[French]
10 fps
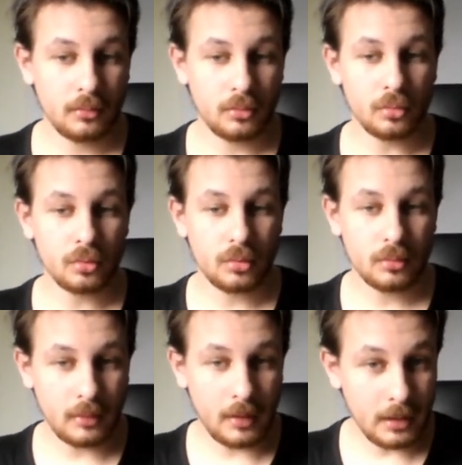donc
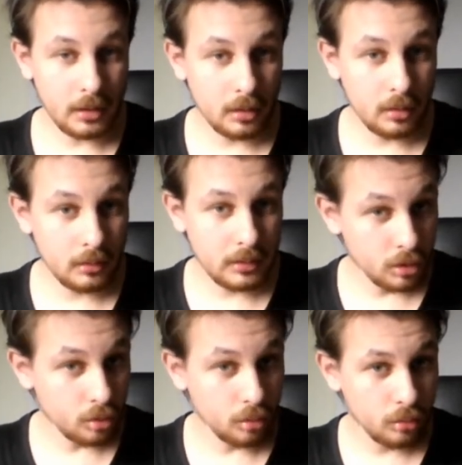un, des
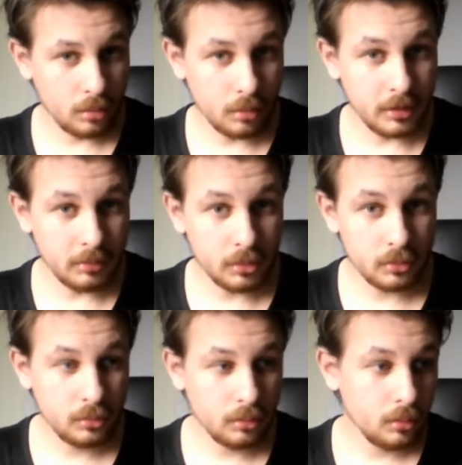jeux comme
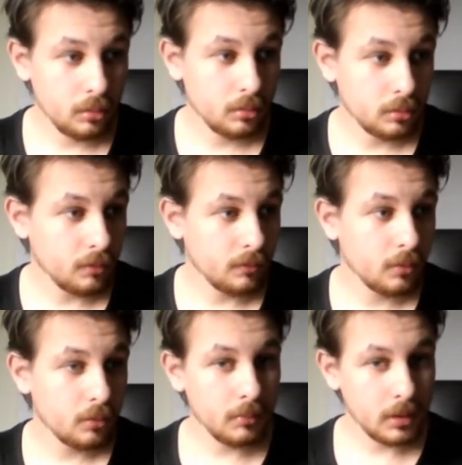d'habitude, sauf
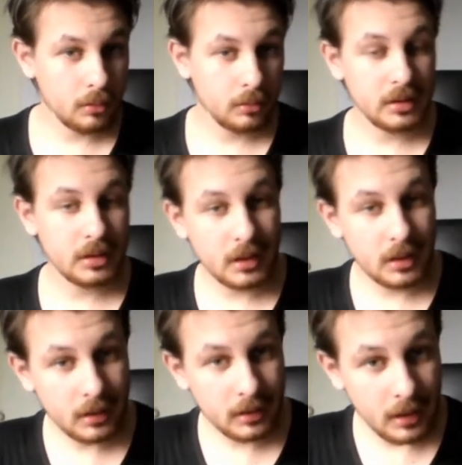que mercredi
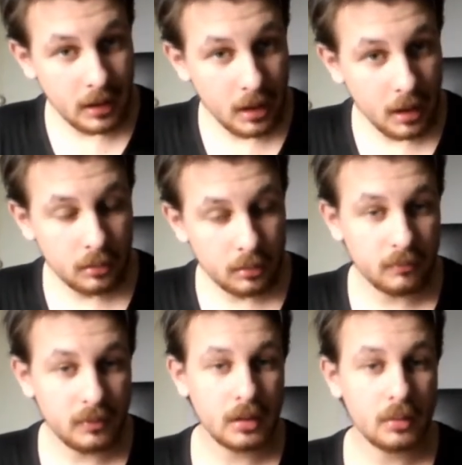là, il y aura une
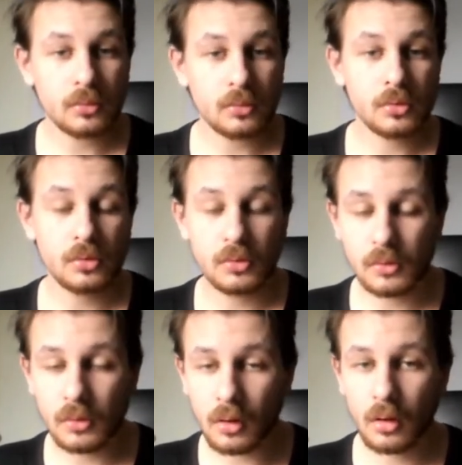vidéo
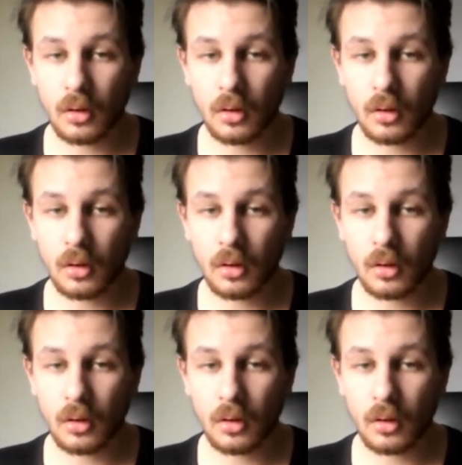sur